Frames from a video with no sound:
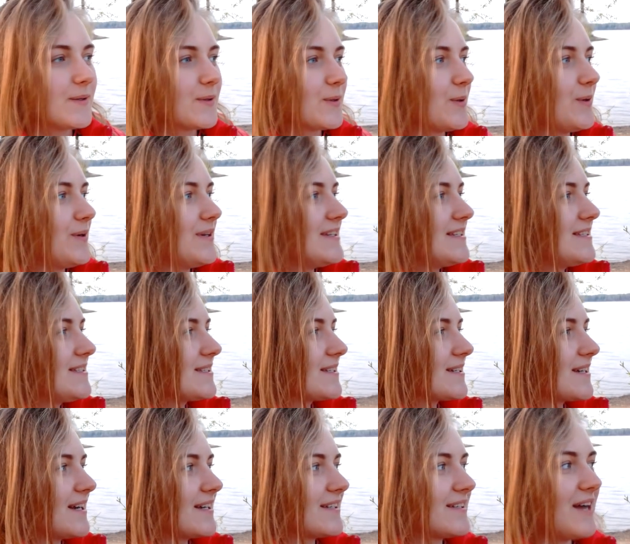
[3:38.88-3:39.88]
То есть,
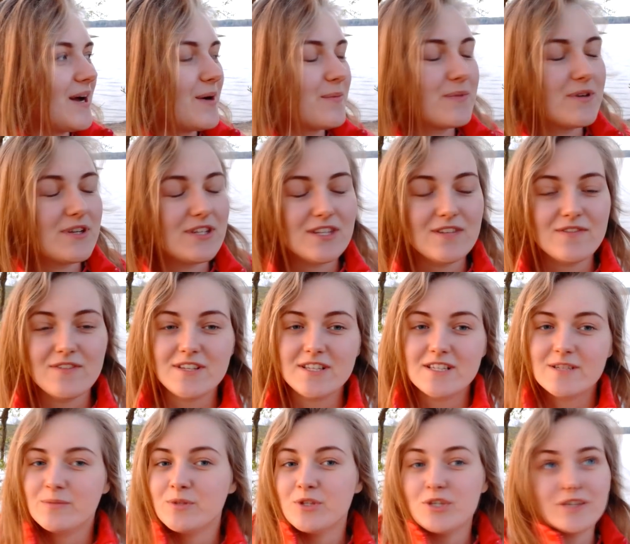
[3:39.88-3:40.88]
когда мы не
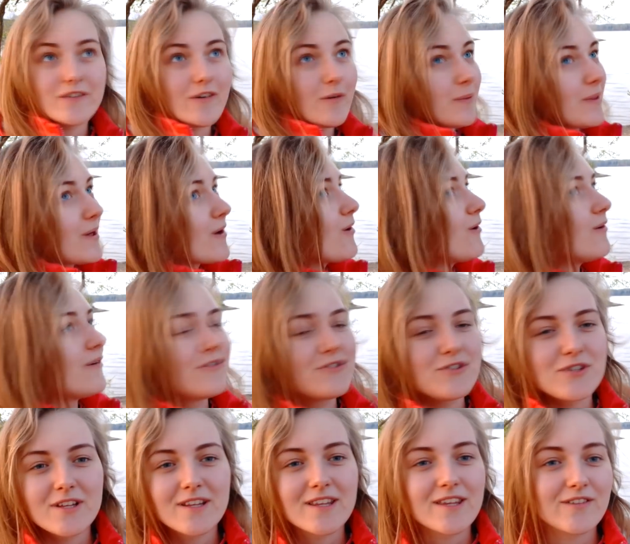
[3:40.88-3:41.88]
видим ничего плохого в
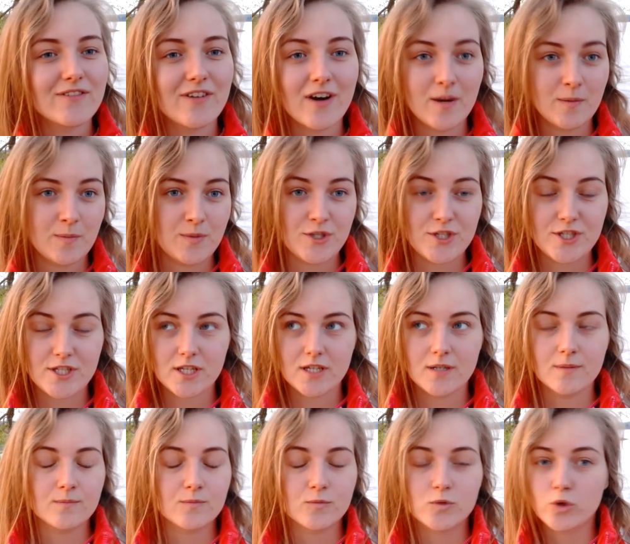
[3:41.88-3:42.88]
человеке
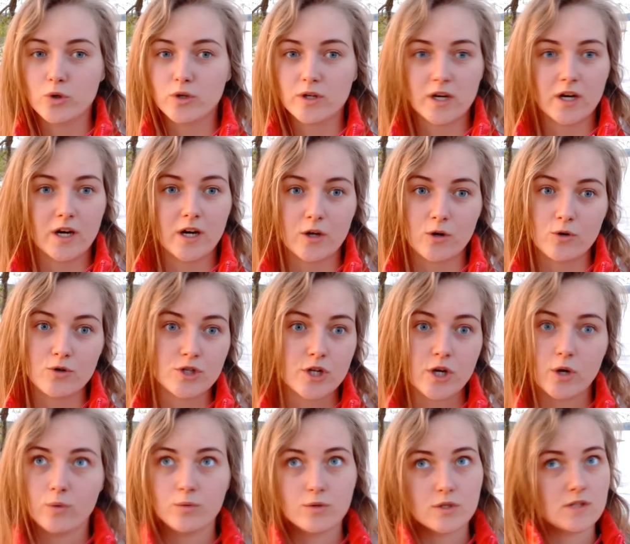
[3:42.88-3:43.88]
вообще, только хорошее,
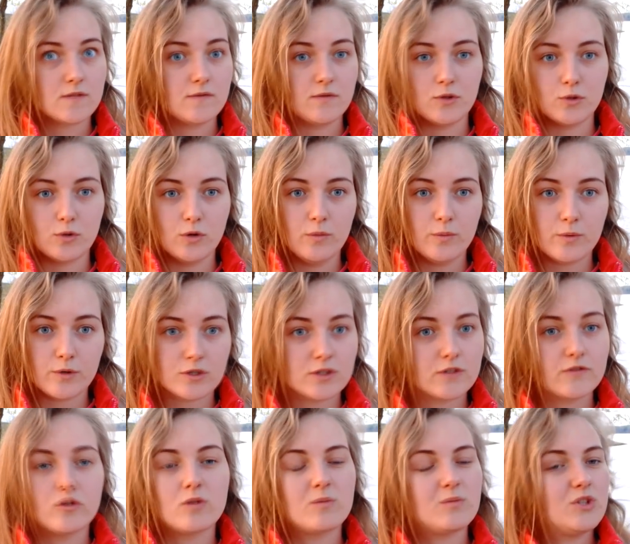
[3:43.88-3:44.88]
он святой, просто
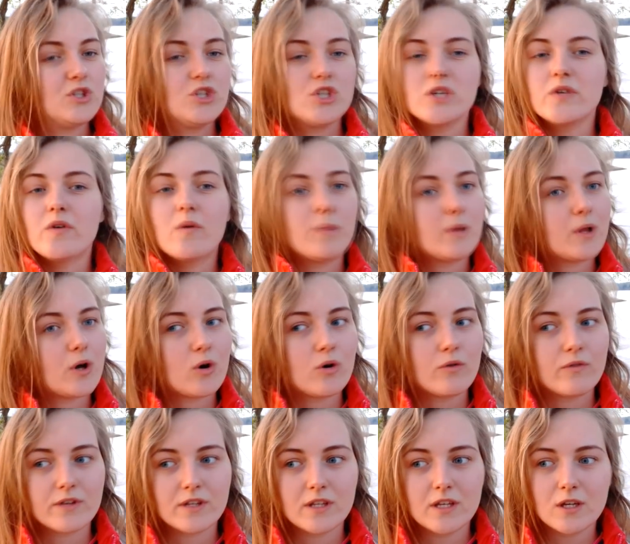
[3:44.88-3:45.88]
в нем ничего
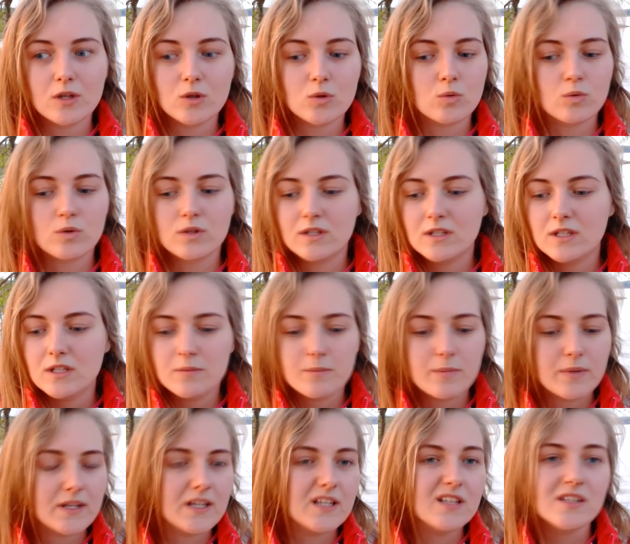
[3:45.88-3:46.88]
плохого нету, ни
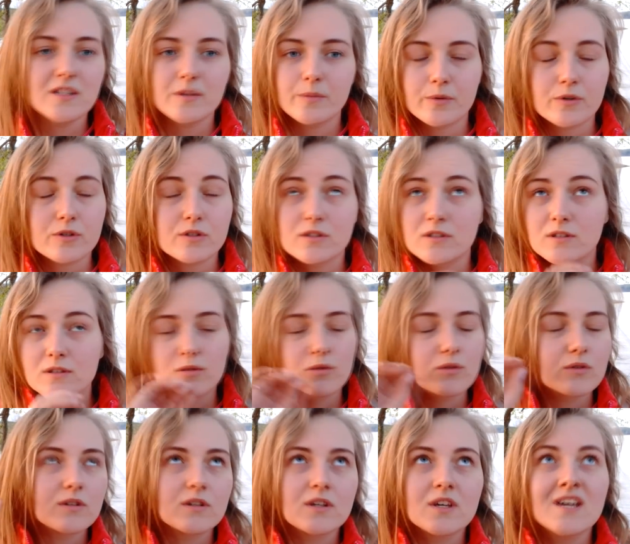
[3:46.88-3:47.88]
пылинки, просто
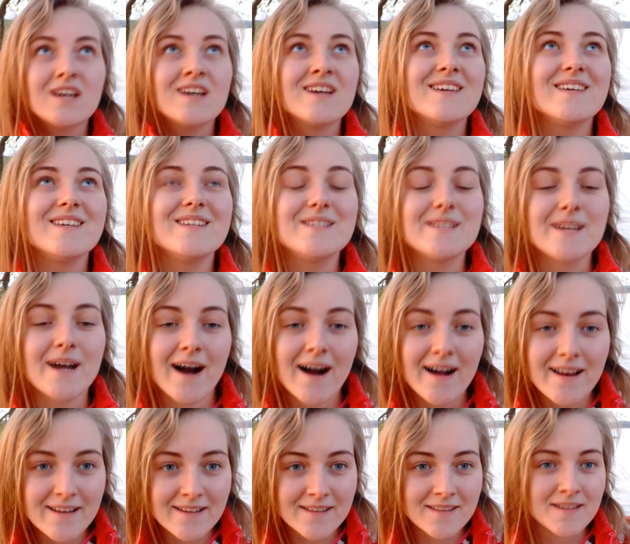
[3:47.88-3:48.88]
он
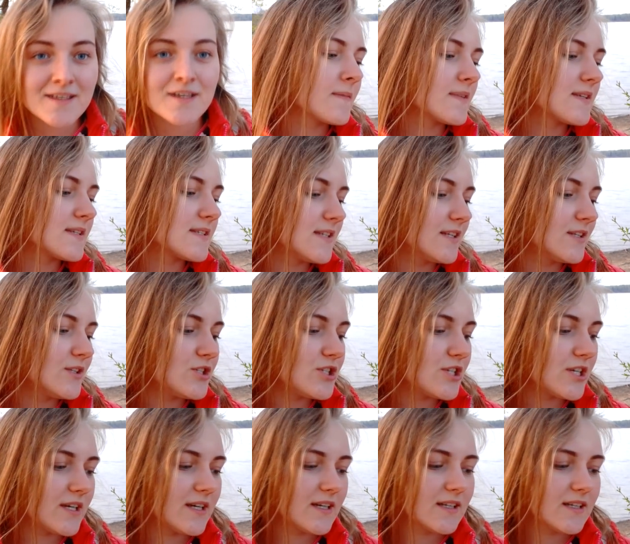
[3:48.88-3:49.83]
идеален. Следующее –